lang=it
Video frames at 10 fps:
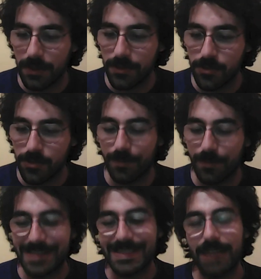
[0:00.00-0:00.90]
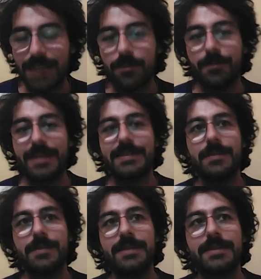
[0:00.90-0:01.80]
su un passato
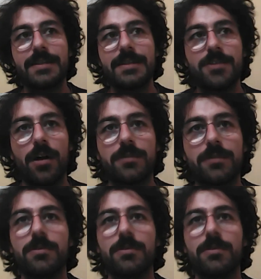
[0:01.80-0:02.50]
apparentemente risolto,